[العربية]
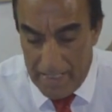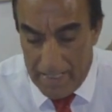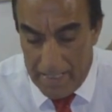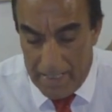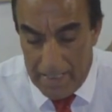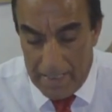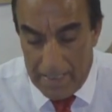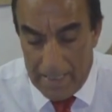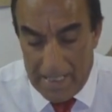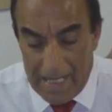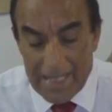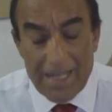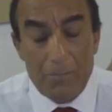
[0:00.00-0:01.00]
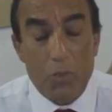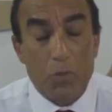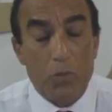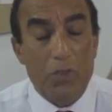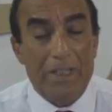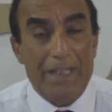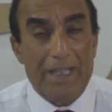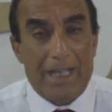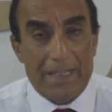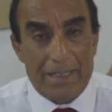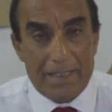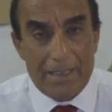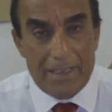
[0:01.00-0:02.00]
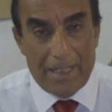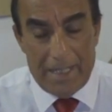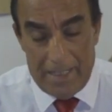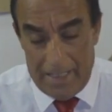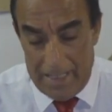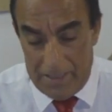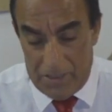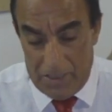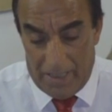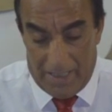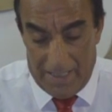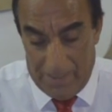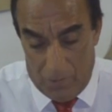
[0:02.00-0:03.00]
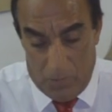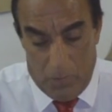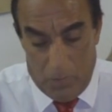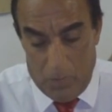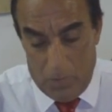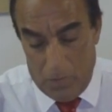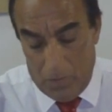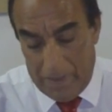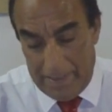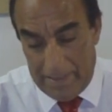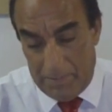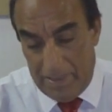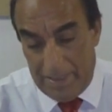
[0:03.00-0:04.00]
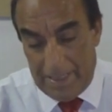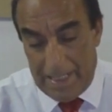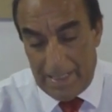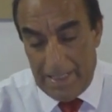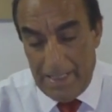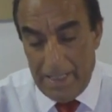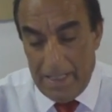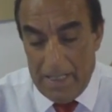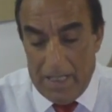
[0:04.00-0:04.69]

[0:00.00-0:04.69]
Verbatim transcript: آه هذا الموضوع اللي انا ردت آه اشير اليه ورحنا بعيد عنه